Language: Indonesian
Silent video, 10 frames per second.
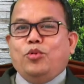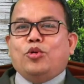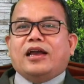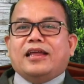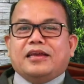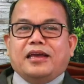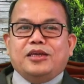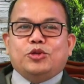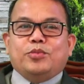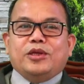
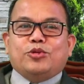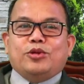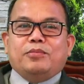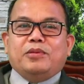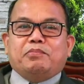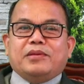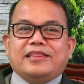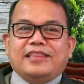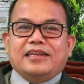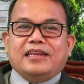Bukankah hidup itu lebih
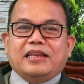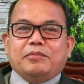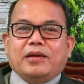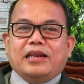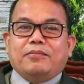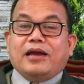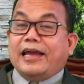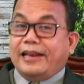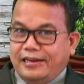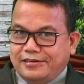penting daripada
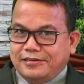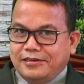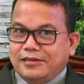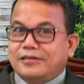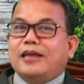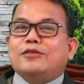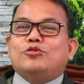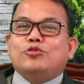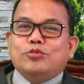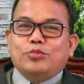makanan
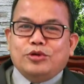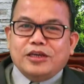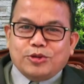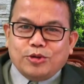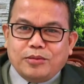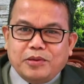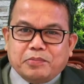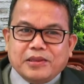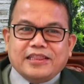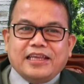dan tubuh itu
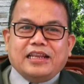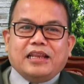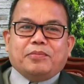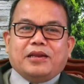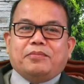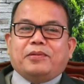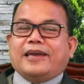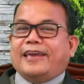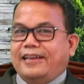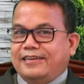lebih penting daripada
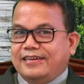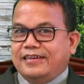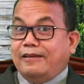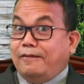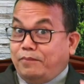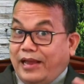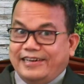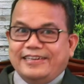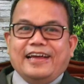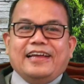pakaian?
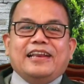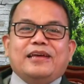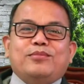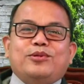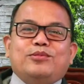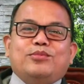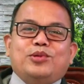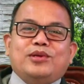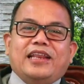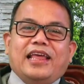Pandanglah
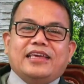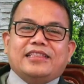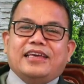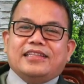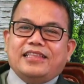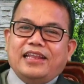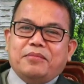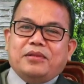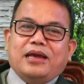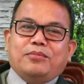burung-burung di langit yang
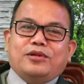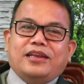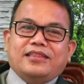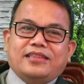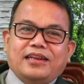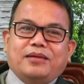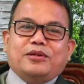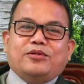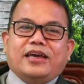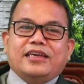tidak menabur dan tidak
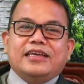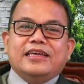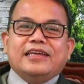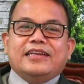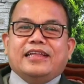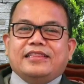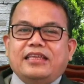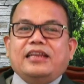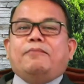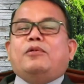menuai dan
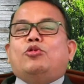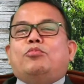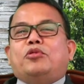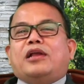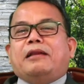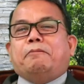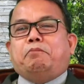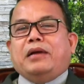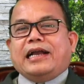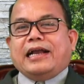tidak
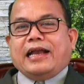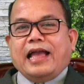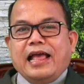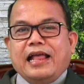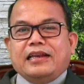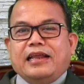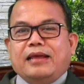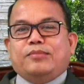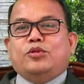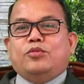mengumpulkan bekas kekal
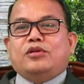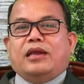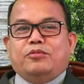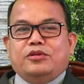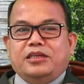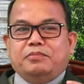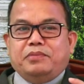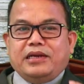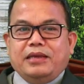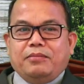dalam lubung namun
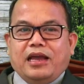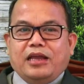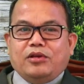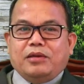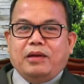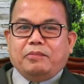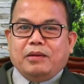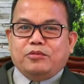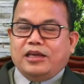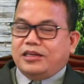diberi makan oleh
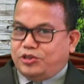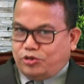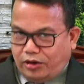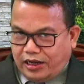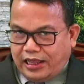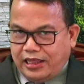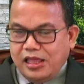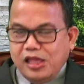Bapamu yang di sorga.